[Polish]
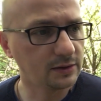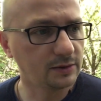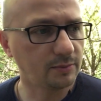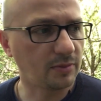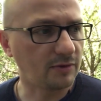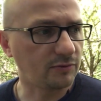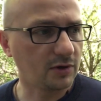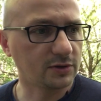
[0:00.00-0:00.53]
Y,
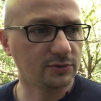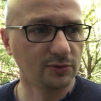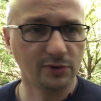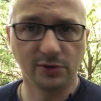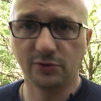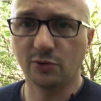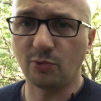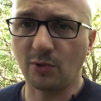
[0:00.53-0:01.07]
Pawła,
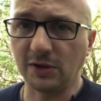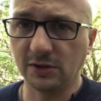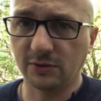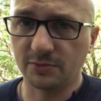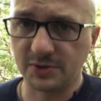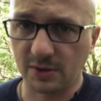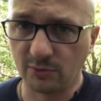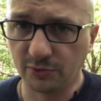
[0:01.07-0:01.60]
który dokładnie
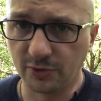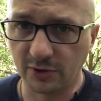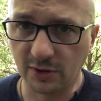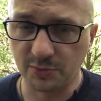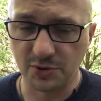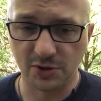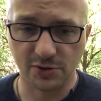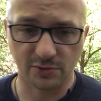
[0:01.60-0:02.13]
tą samą
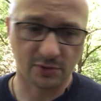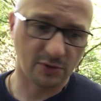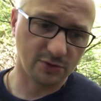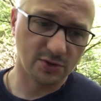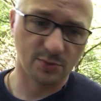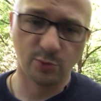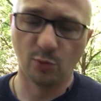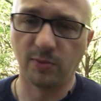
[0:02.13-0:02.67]
drogę przeszedł,
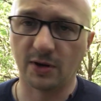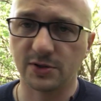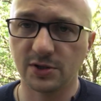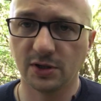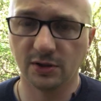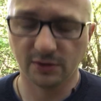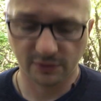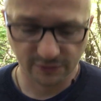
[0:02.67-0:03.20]
chociaż był
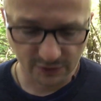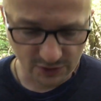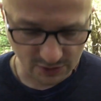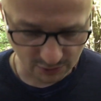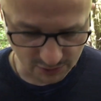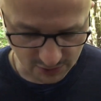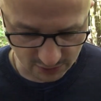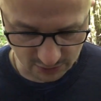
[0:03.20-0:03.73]
bardziej
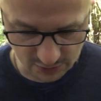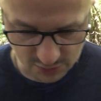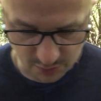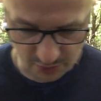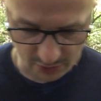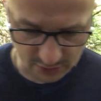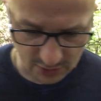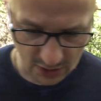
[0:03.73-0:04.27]
wykształcony niż
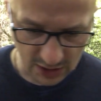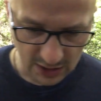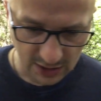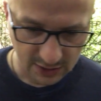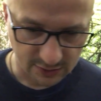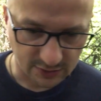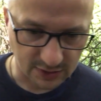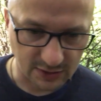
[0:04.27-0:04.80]
Piotr,
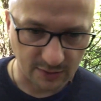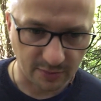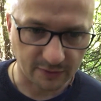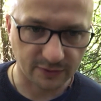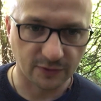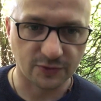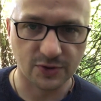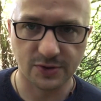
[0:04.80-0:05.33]
to tak
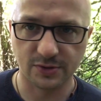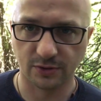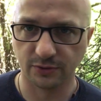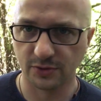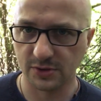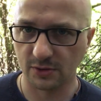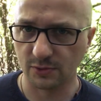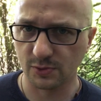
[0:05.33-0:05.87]
naprawdę wszystko
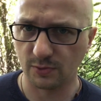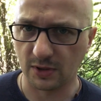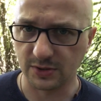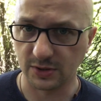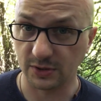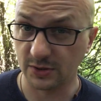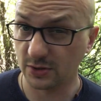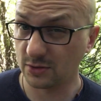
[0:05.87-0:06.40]
dostał z
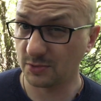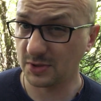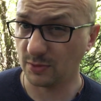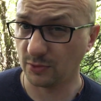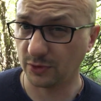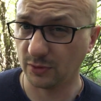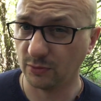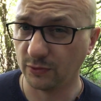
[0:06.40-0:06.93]
łaski. Zresztą
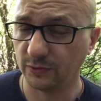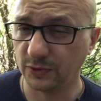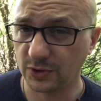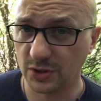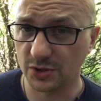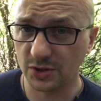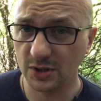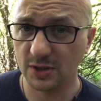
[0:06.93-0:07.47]
samo ty mówi,
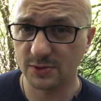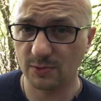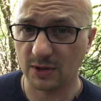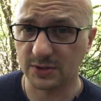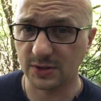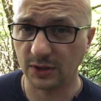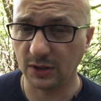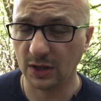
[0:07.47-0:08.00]
że żyje z
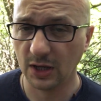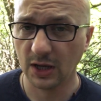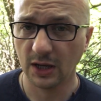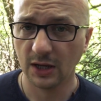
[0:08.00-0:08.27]
łaski.